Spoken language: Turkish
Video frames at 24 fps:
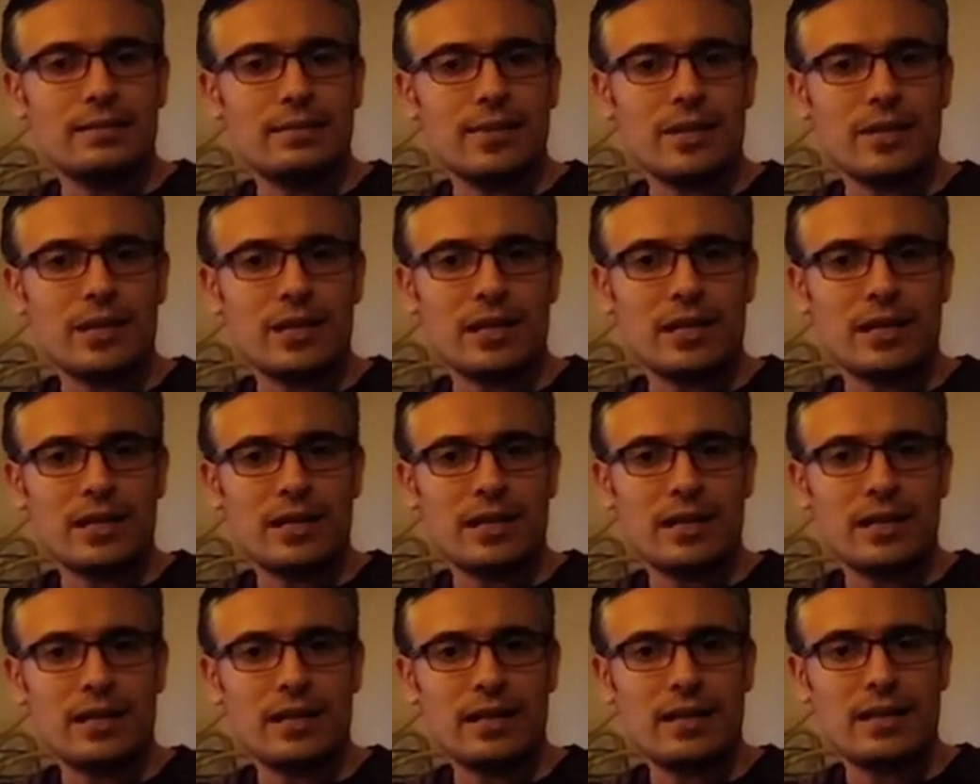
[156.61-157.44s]
bir
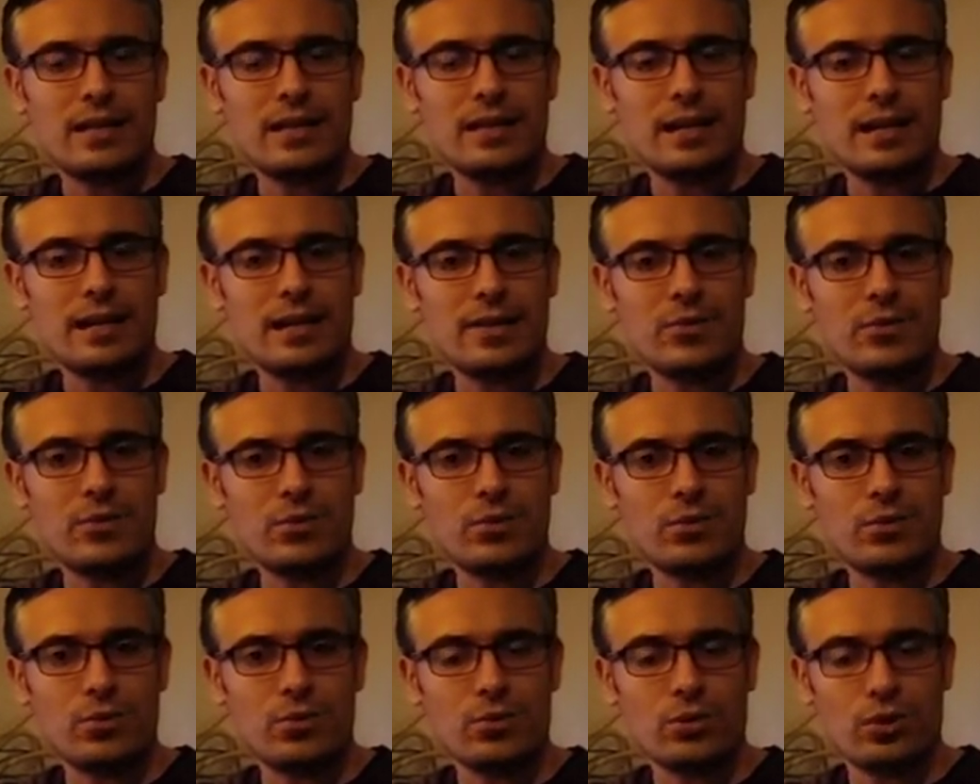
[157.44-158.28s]
şekilde
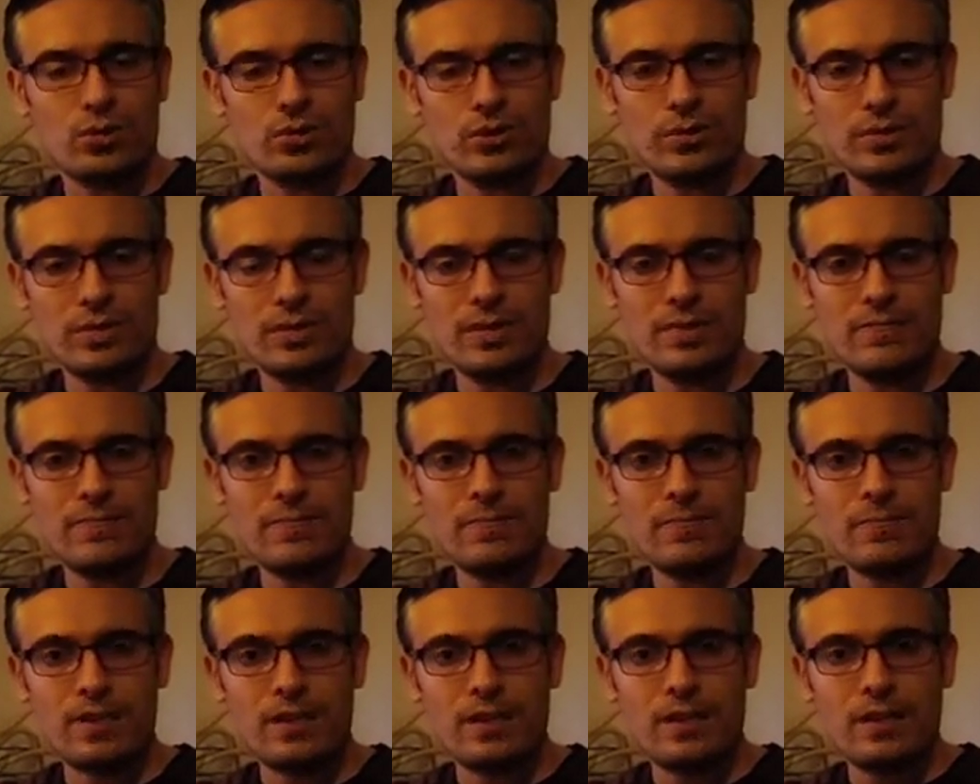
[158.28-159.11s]
ilerletiyorduk hobimizi.
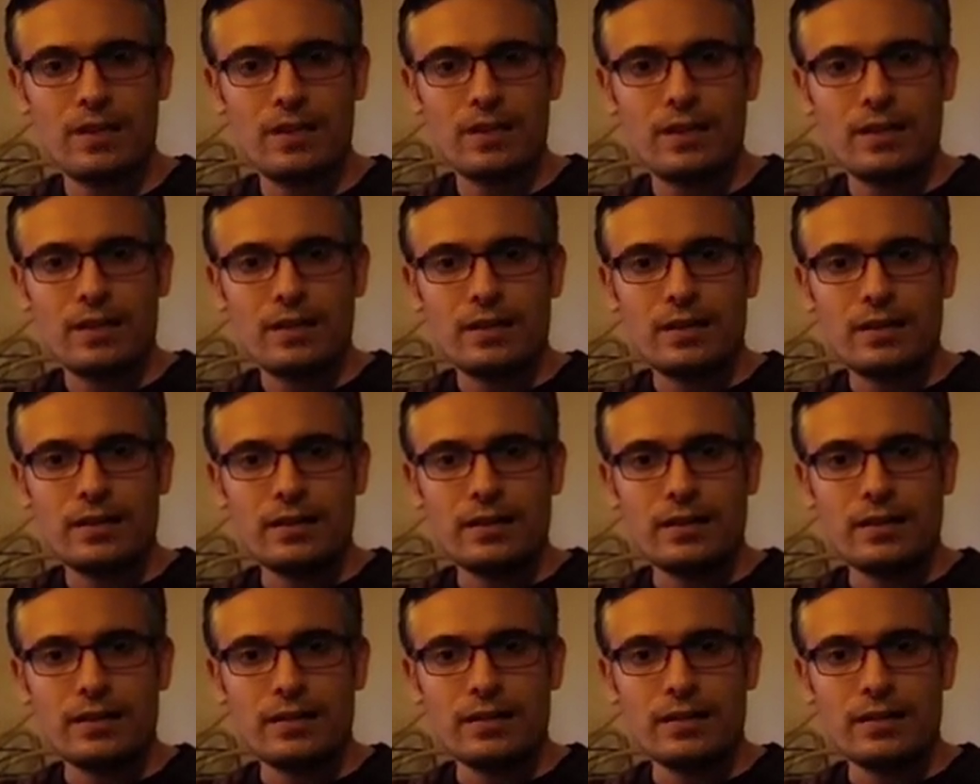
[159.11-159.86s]
E,